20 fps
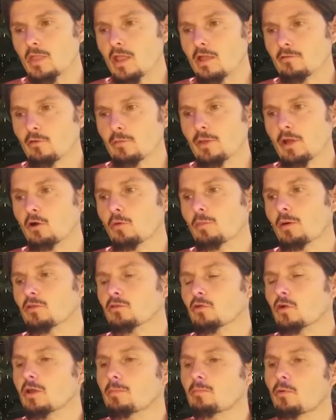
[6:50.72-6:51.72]
Il faut bien
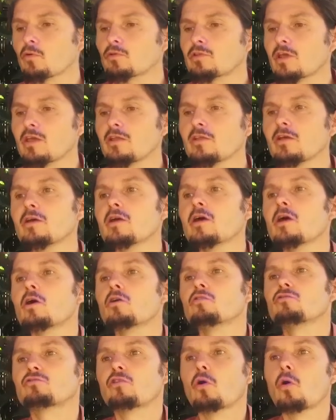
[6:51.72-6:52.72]
comprendre que les protéines
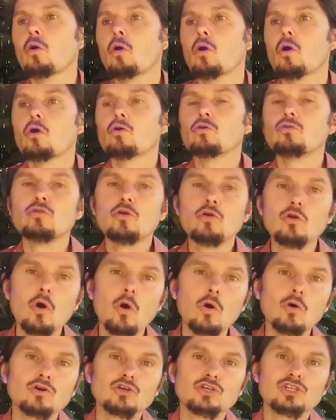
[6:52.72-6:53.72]
sont une
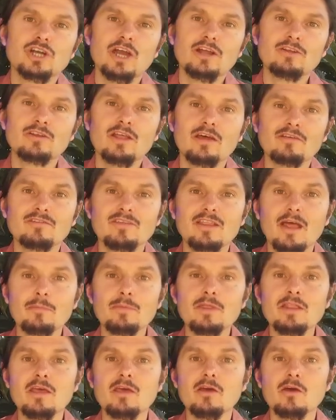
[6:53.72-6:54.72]
longue chaîne d'acides
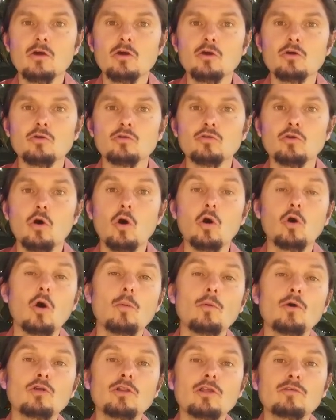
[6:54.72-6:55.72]
aminés. Une,
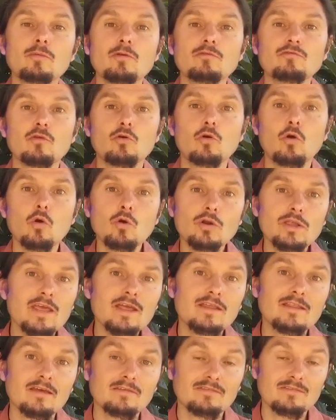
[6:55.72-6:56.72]
comme une espèce de
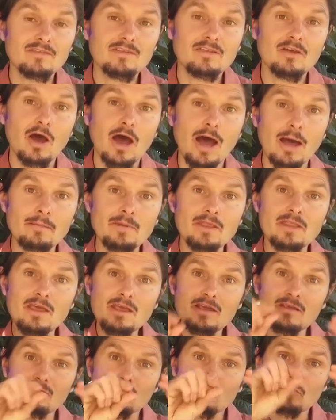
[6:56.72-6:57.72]
collier d'acides
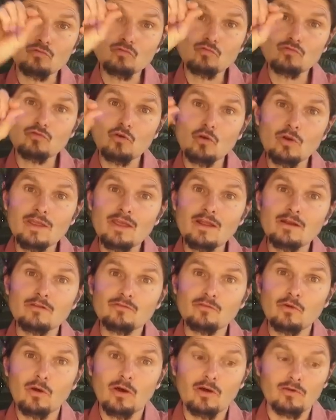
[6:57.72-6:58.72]
aminés qui sont tous reliés
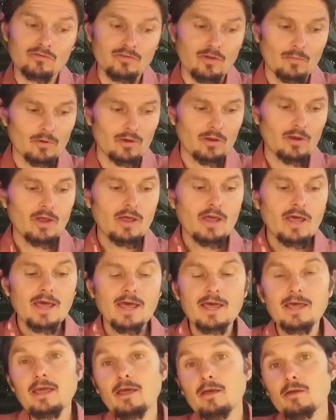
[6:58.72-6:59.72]
les uns ensemble.
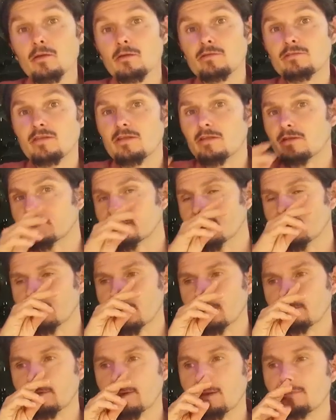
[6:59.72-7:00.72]
Et ces chaînes
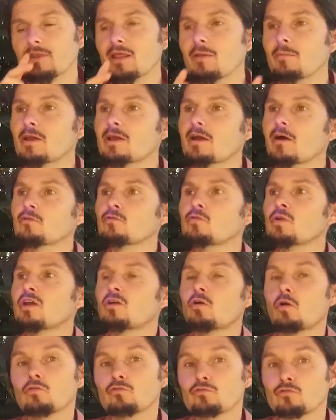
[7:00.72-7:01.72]
d'acides aminés, mais ben, quand nous les
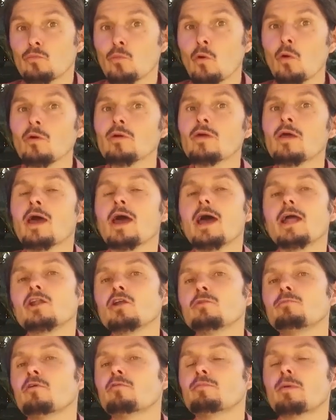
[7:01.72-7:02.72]
consommons, elles
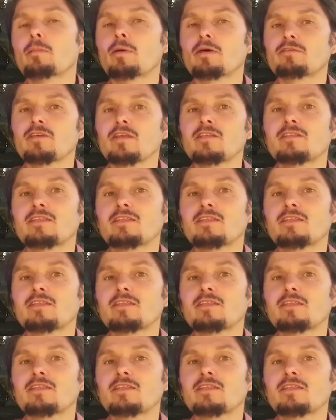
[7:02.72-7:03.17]
ne peuvent pas passer